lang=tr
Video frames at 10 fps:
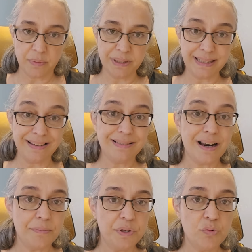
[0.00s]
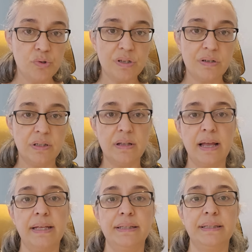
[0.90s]
ama tekrar bir
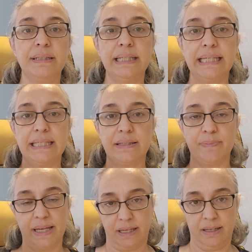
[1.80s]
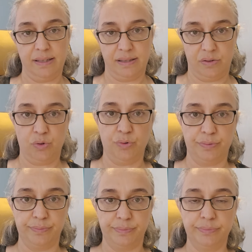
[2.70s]
üzerinden gitmek
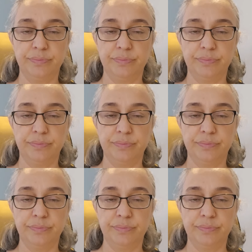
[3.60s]
istiyorum.